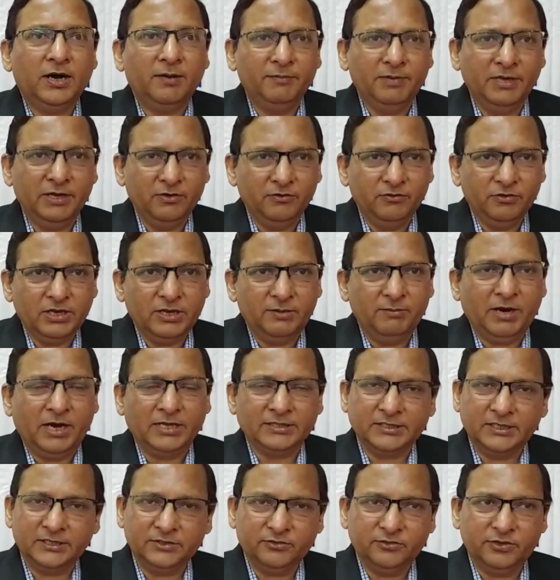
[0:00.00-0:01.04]
हमने उनकी
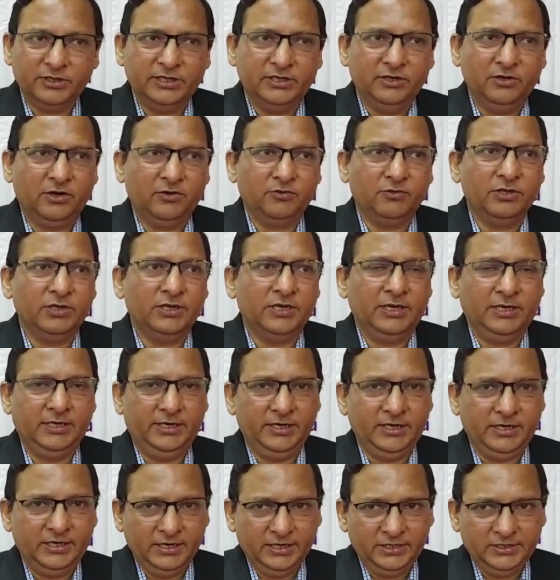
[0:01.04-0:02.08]
बातें सुनी और उनके
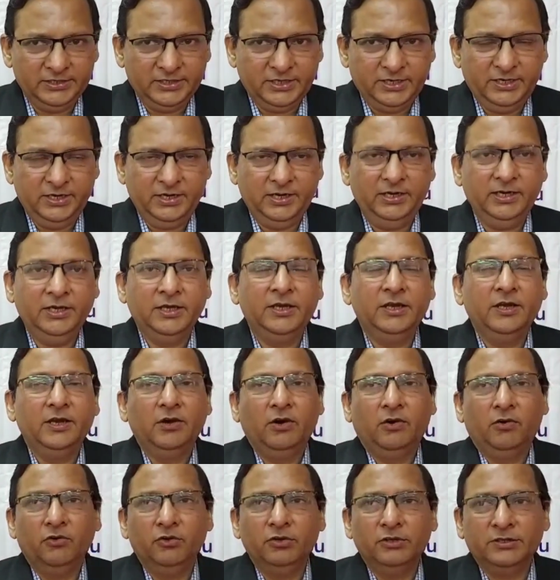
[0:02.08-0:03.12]
डिटेल्स लिए
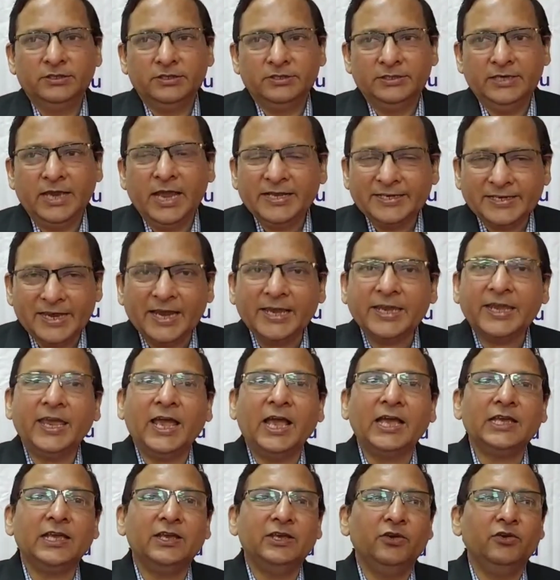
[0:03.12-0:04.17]
उनसे ये चेक
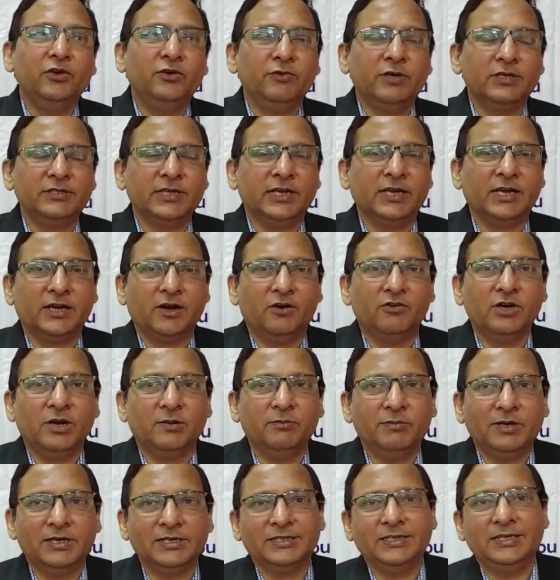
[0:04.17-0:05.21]
किया कि यूनिवर्सल अकाउंट
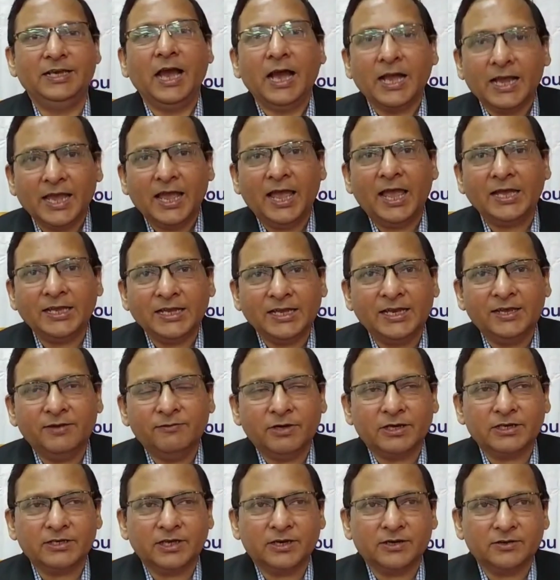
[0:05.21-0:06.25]
नंबर दिया गया है कि नहीं
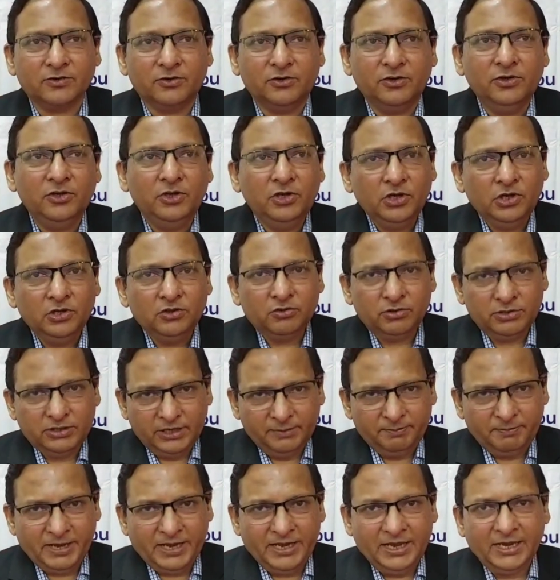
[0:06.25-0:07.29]
वर्कर को तो
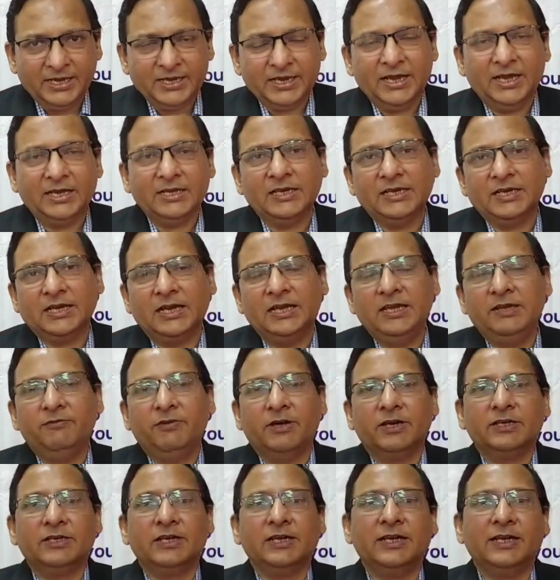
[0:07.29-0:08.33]
ये पाया गया कि कई
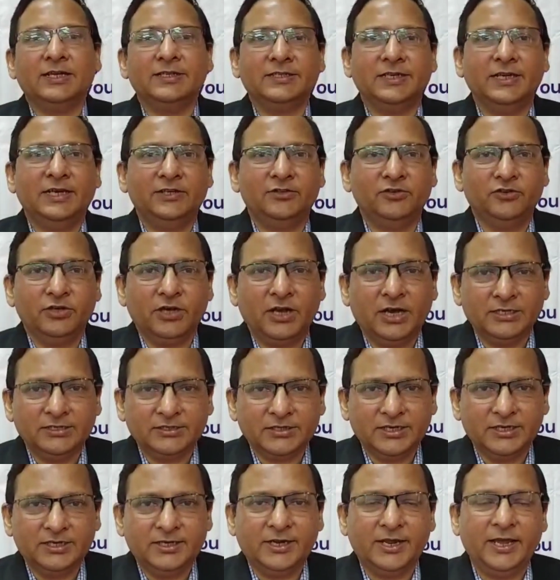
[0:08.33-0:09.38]
वर्कर ऐसे हैं जो
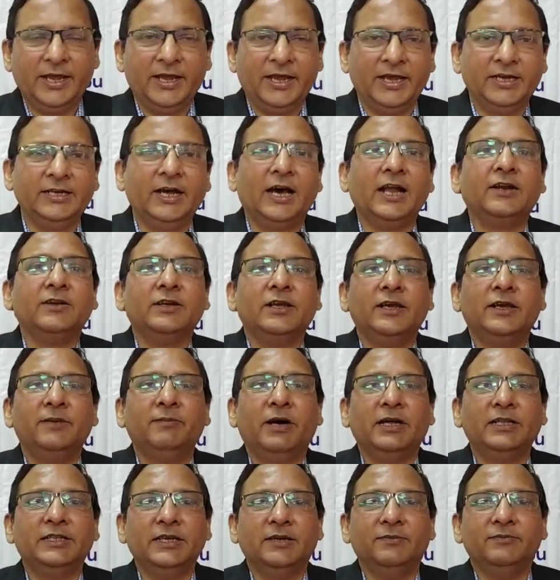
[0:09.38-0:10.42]
खासकर ठेकेदार के
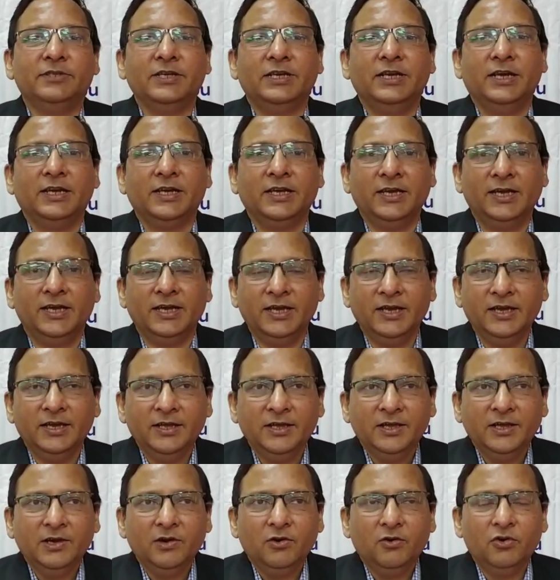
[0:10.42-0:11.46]
माध्यम से लगे हैं
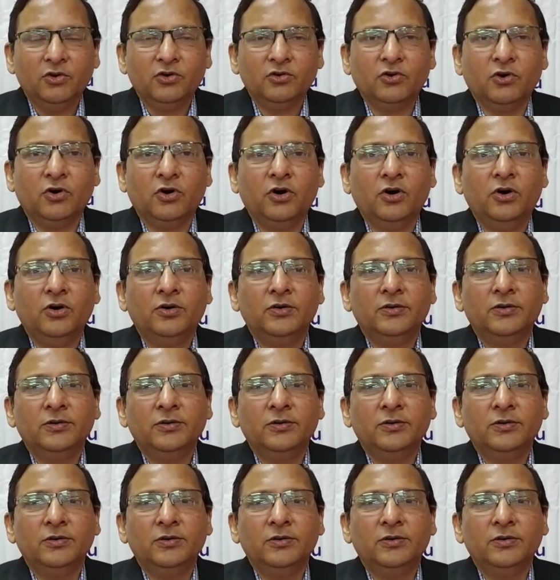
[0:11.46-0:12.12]
उनको